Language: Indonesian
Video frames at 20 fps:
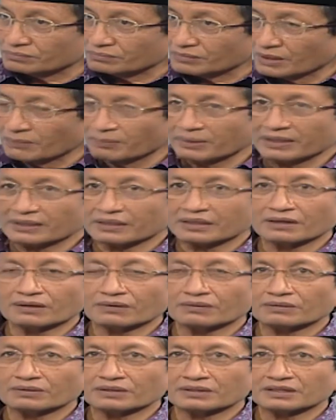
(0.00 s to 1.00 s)
Nah, bayangkan
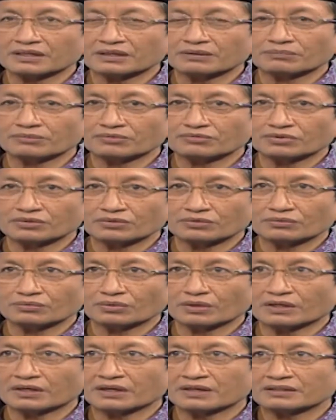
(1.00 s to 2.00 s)
kalau kita di masjid
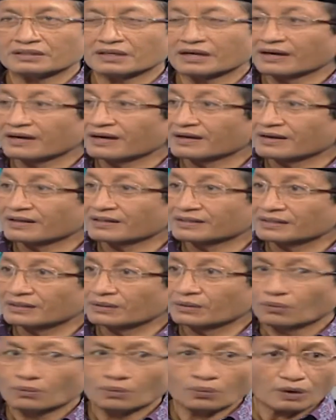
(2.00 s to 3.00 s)
itu ada latihan karate.